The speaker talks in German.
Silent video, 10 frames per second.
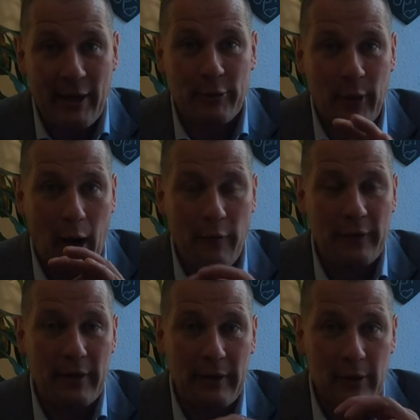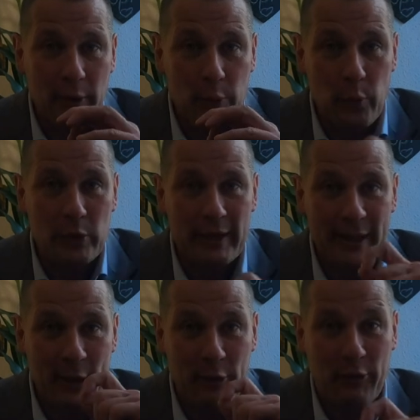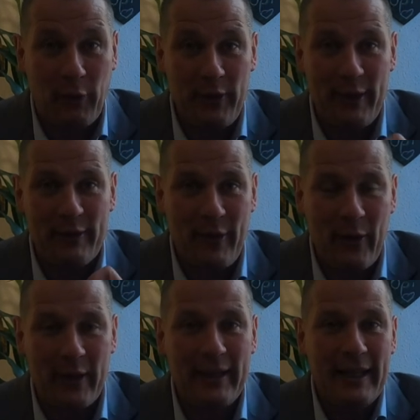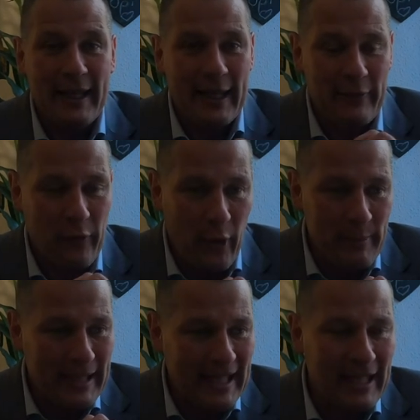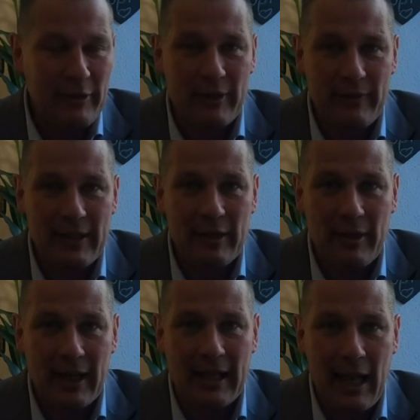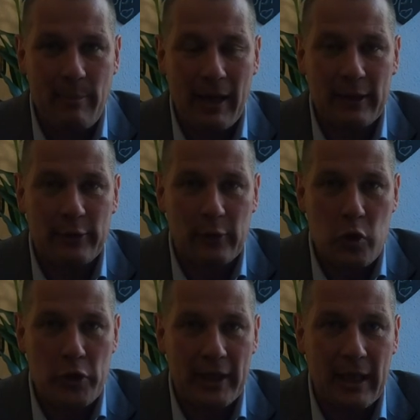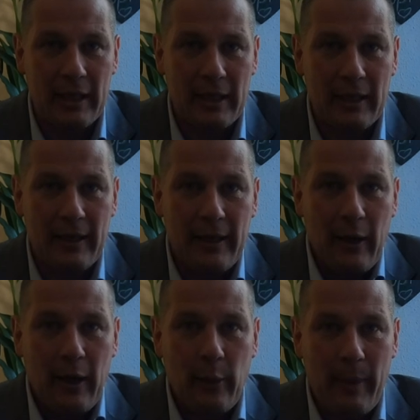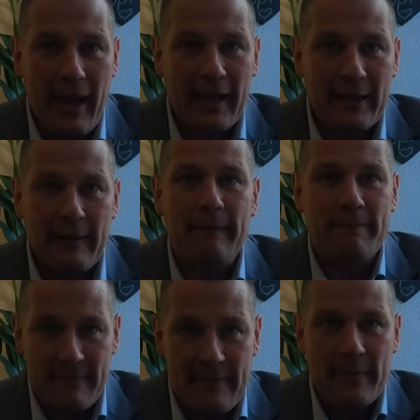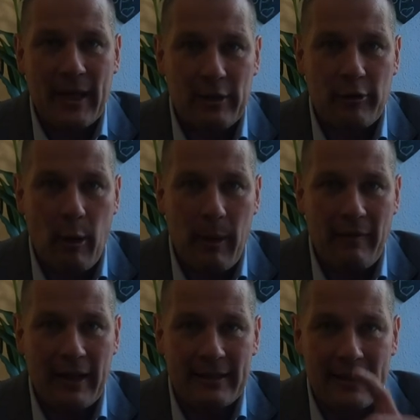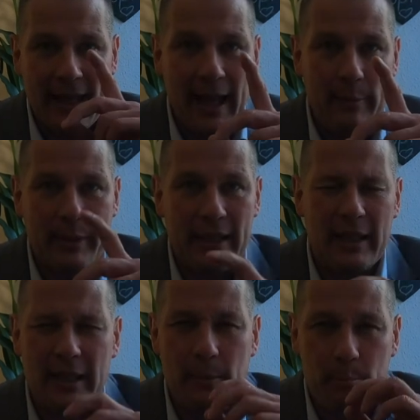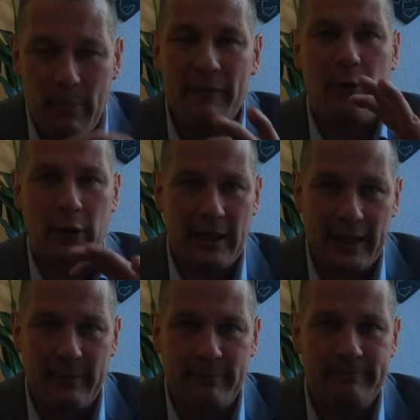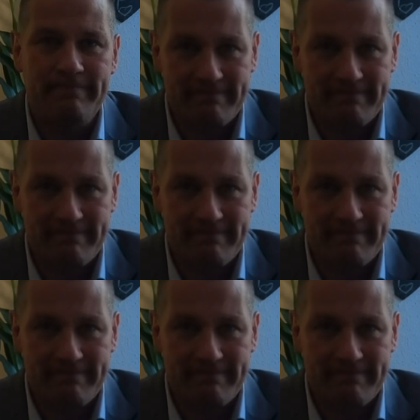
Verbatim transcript: Also, auf eine gute, gesunde Woche. Ich freue mich riesig, wie gesagt, Halbmarathon steht äh, um die Ecke, kann es kaum erwarten. Happy Mittwoch, ihr Lieben.